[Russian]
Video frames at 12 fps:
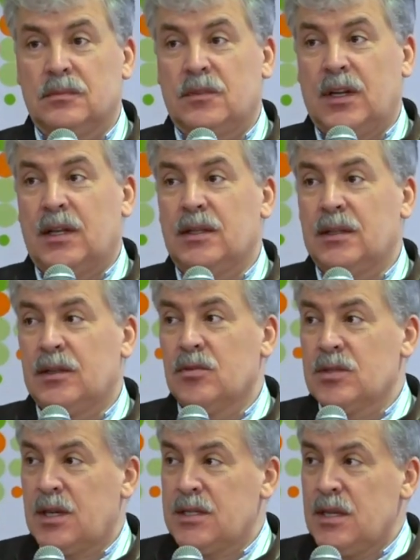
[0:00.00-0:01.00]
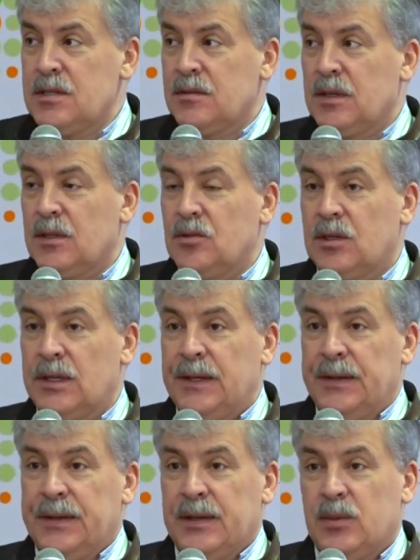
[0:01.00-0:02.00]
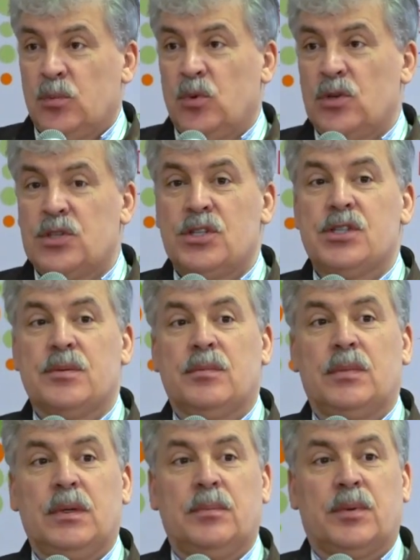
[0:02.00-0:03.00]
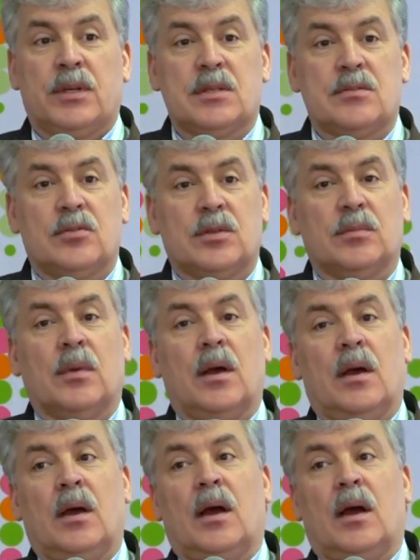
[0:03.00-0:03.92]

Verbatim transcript: вряд ли найдутся хозяйства, которые больше, чем мы, производим.